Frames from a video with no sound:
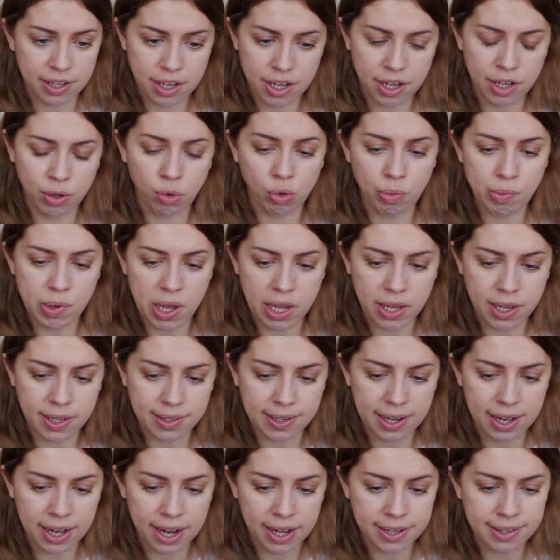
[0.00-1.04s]
И тут у меня
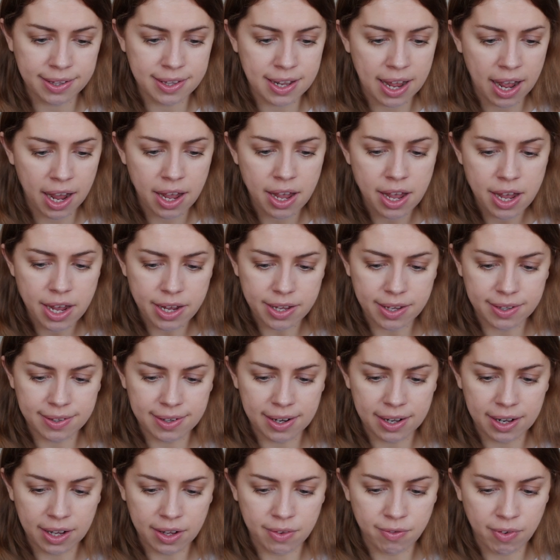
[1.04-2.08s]
неделя одна,
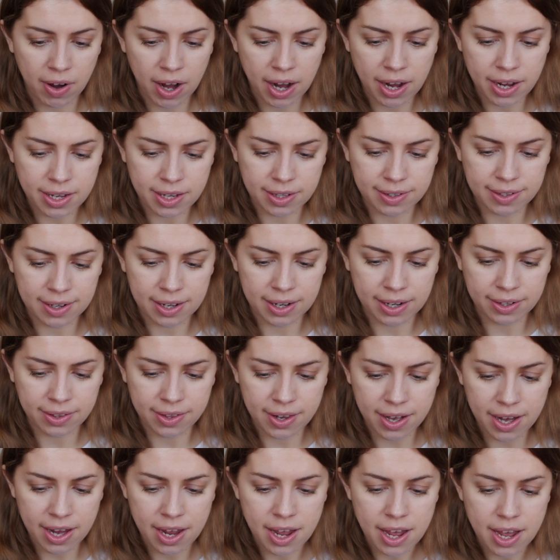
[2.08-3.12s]
неделя два, неделя
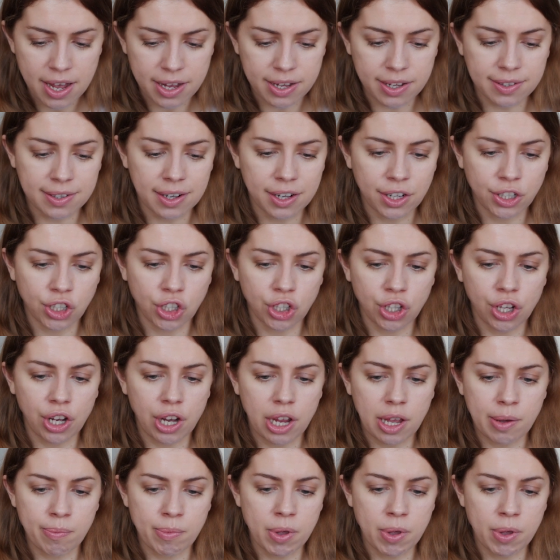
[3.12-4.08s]
три, неделя четыре. И